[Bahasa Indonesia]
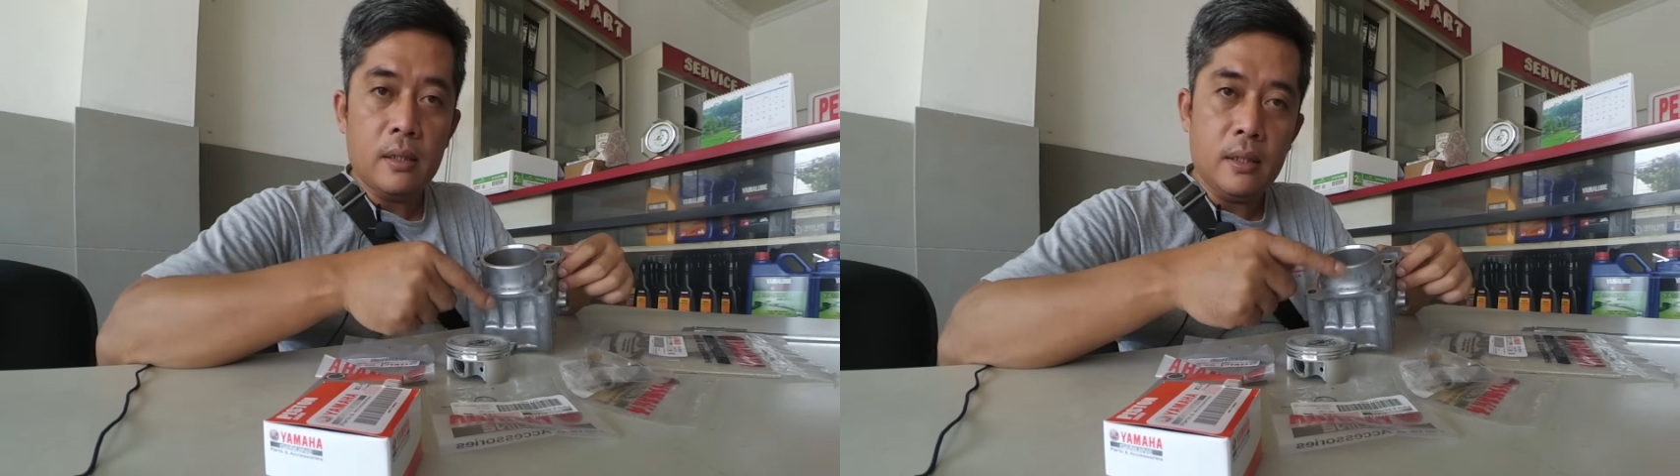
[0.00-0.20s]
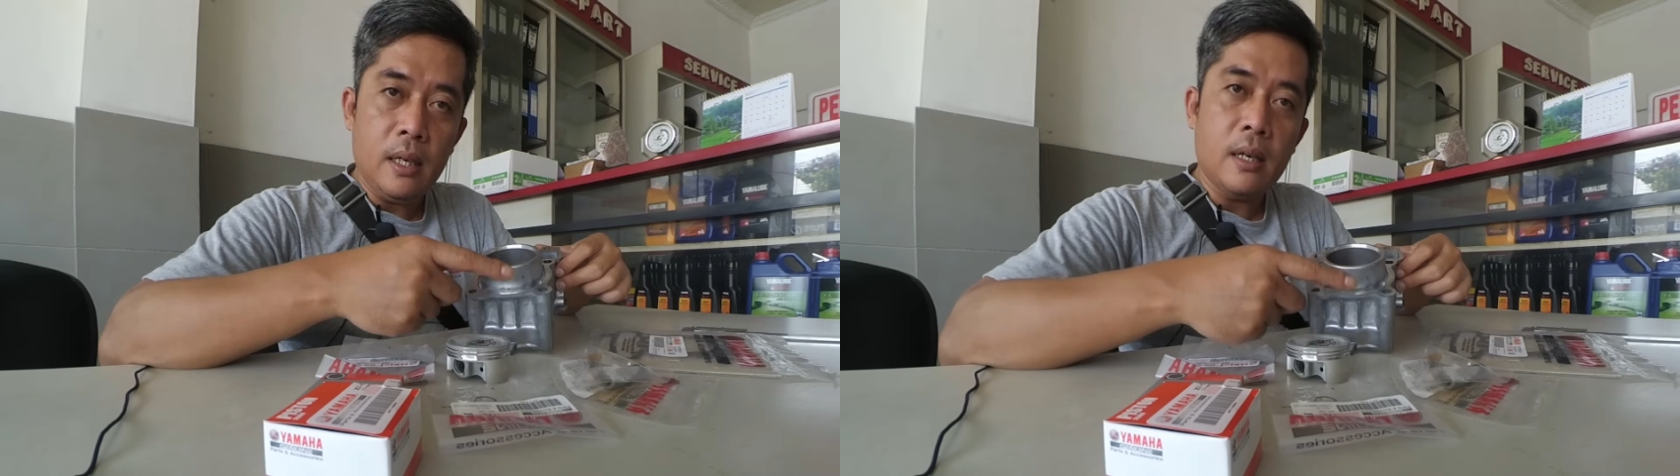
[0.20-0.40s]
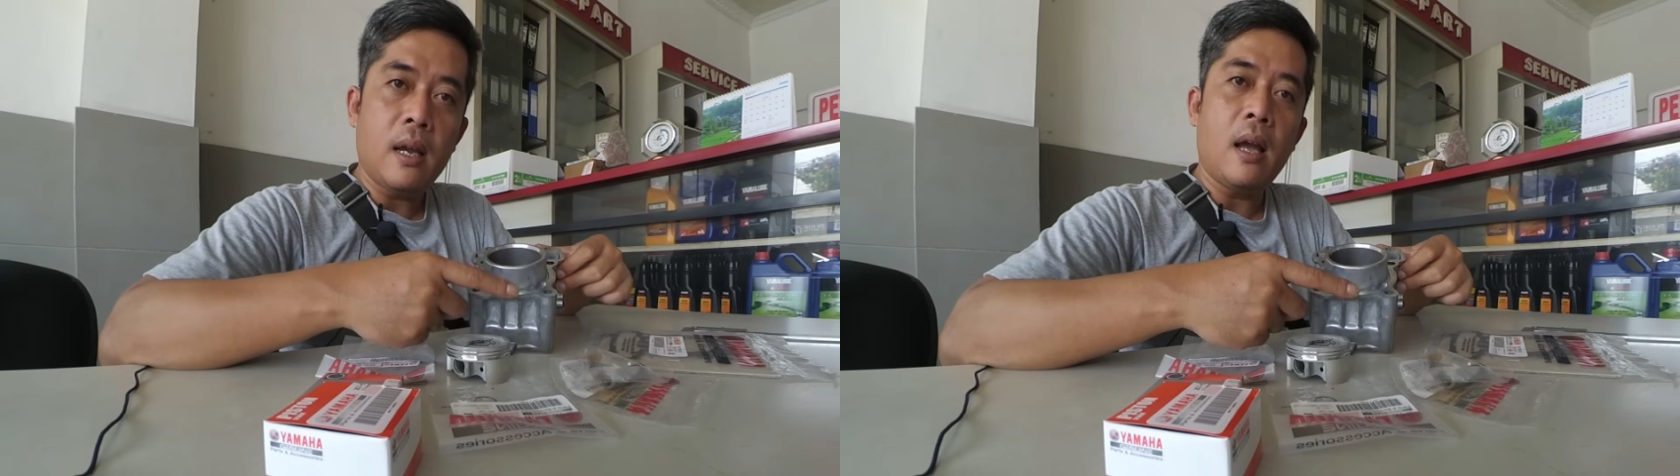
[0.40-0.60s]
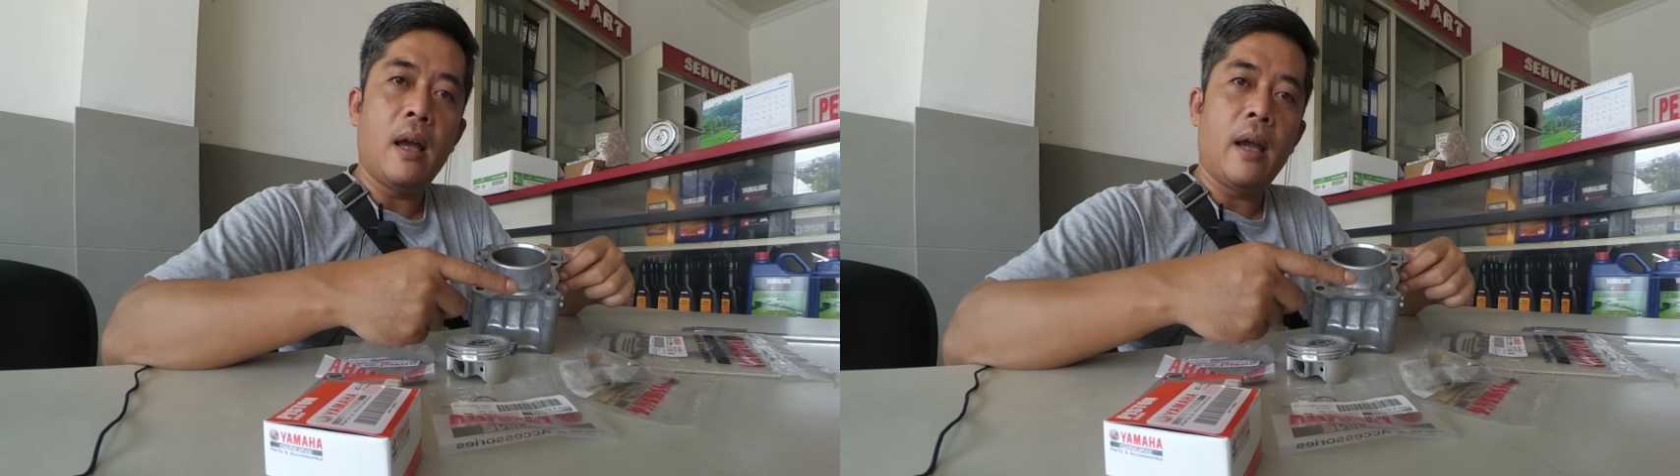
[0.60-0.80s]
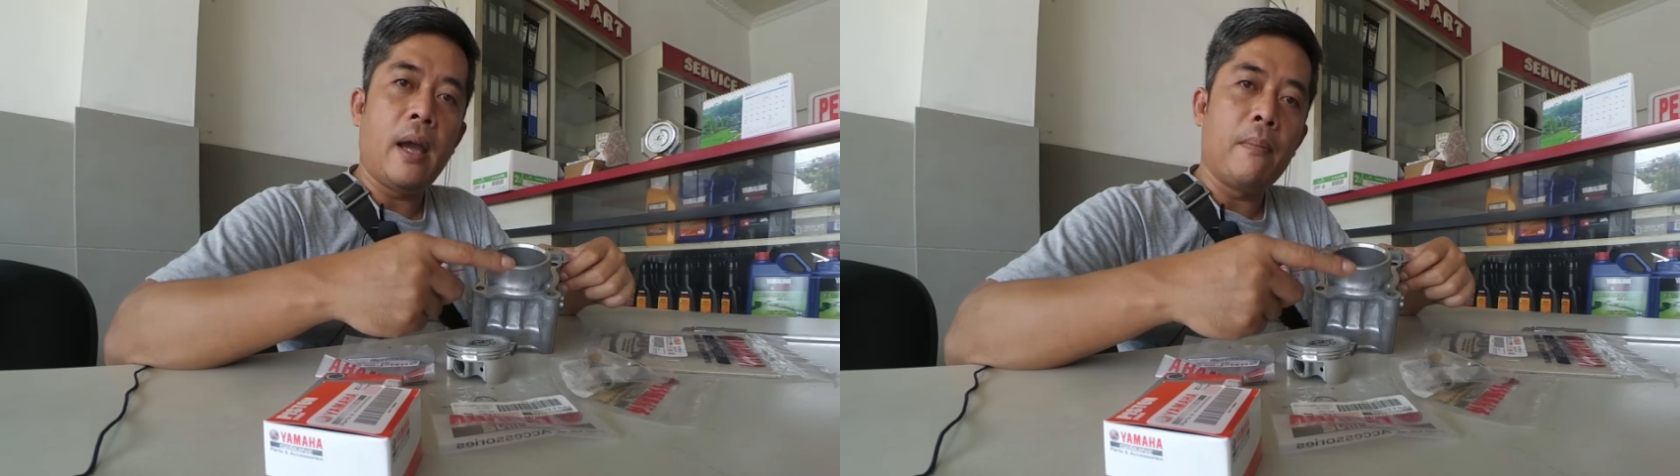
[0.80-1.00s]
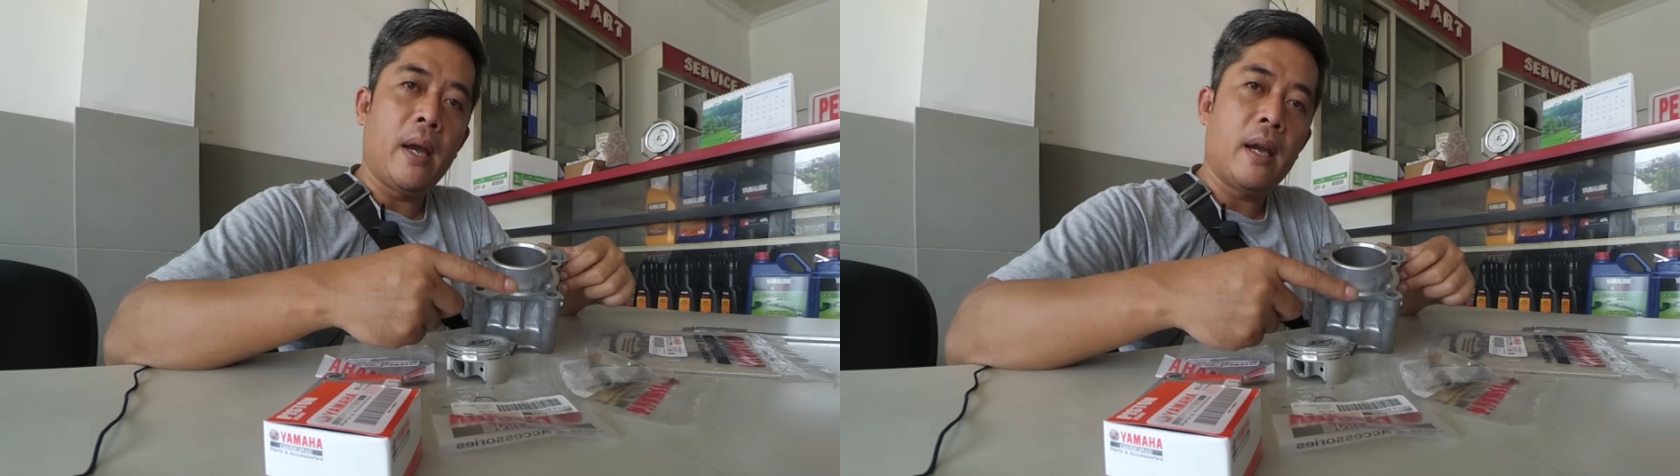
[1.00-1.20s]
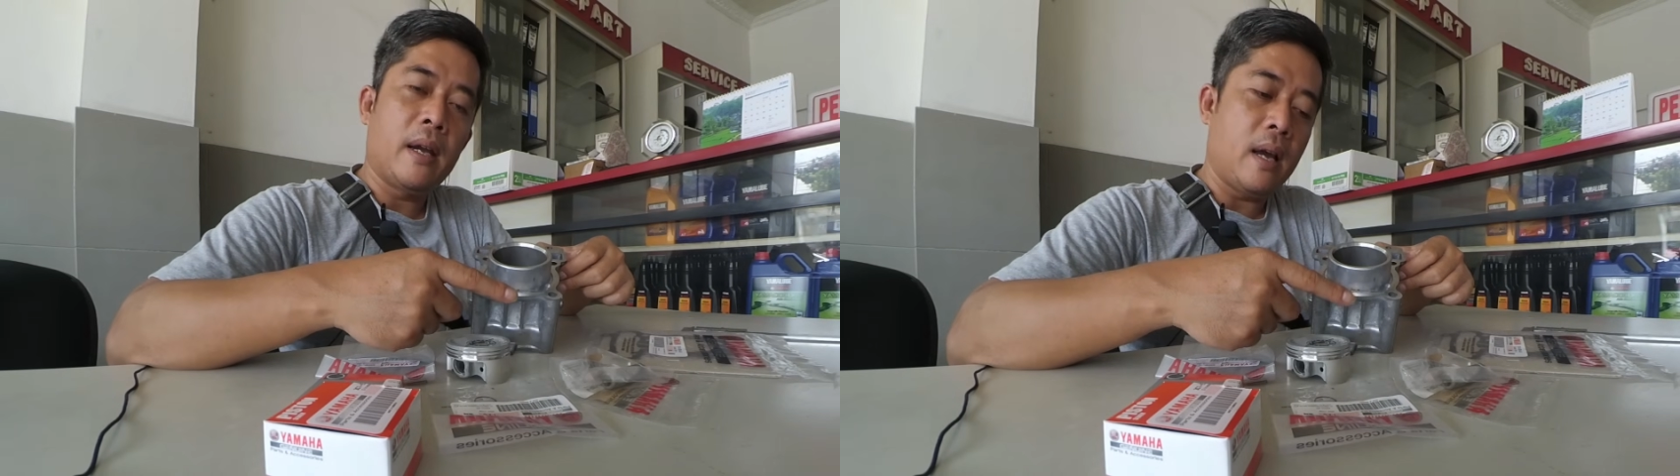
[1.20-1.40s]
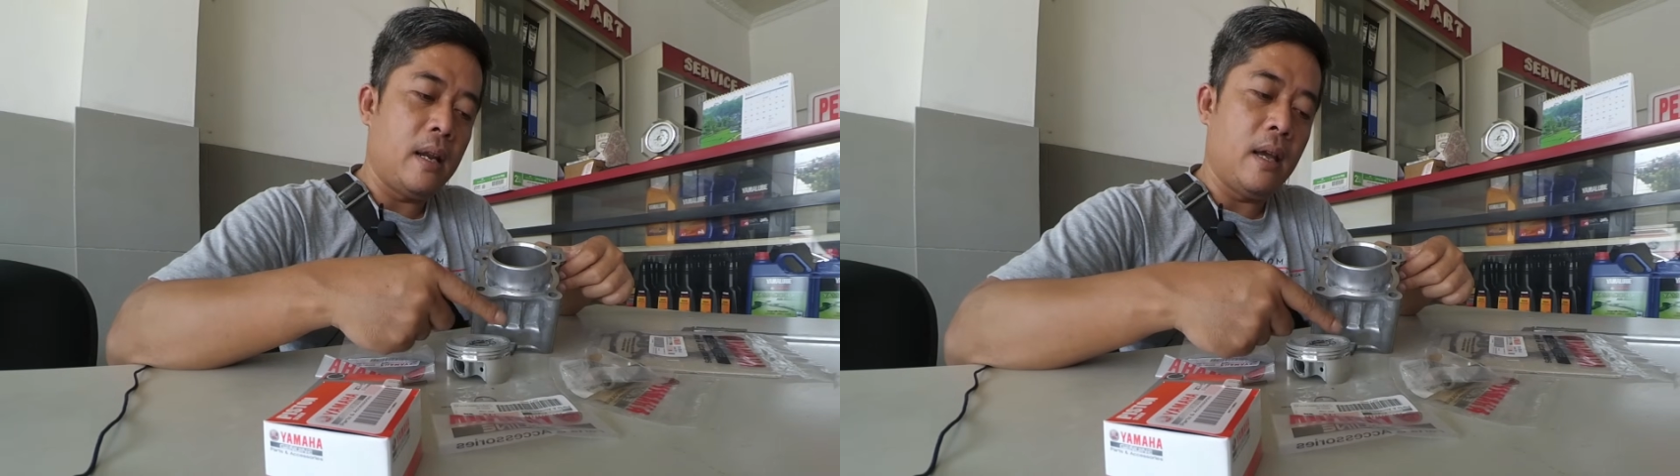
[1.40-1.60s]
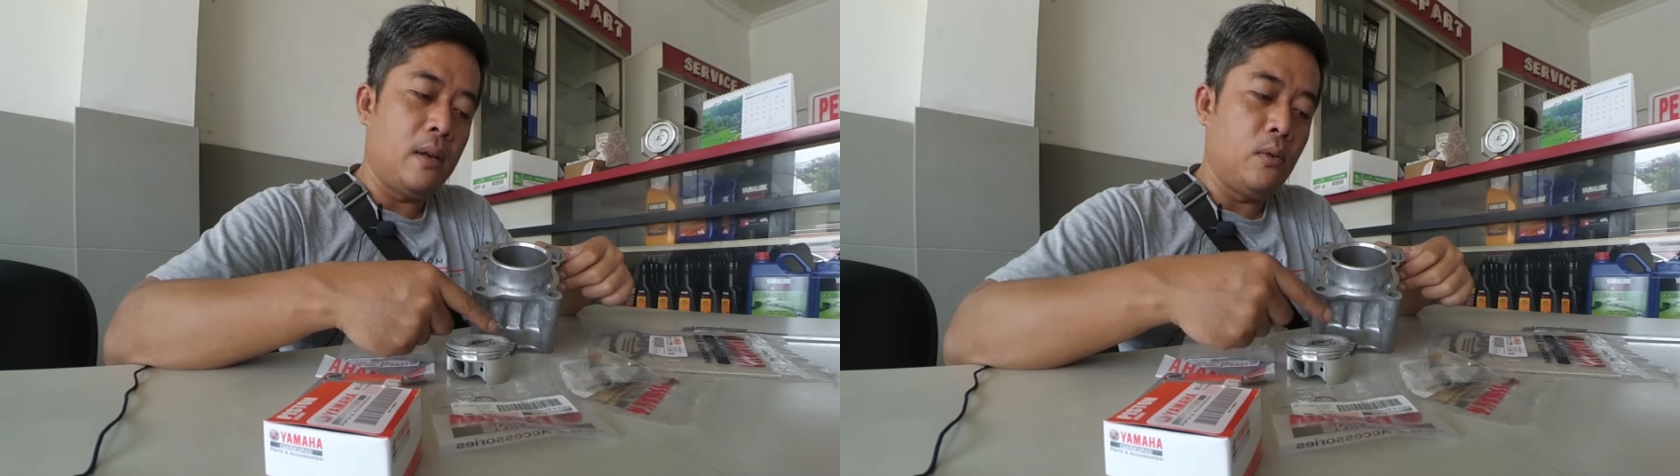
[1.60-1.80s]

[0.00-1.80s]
jika MX kalian